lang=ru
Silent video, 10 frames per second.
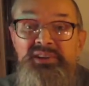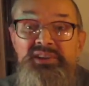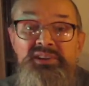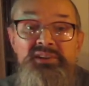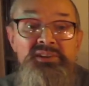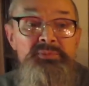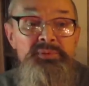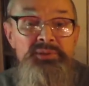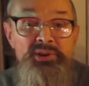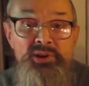И
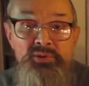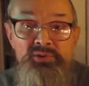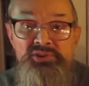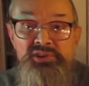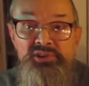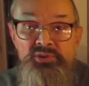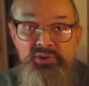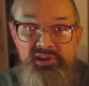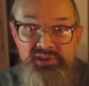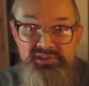напоминаю в
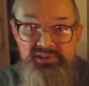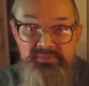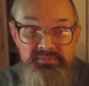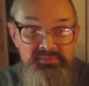очередной раз,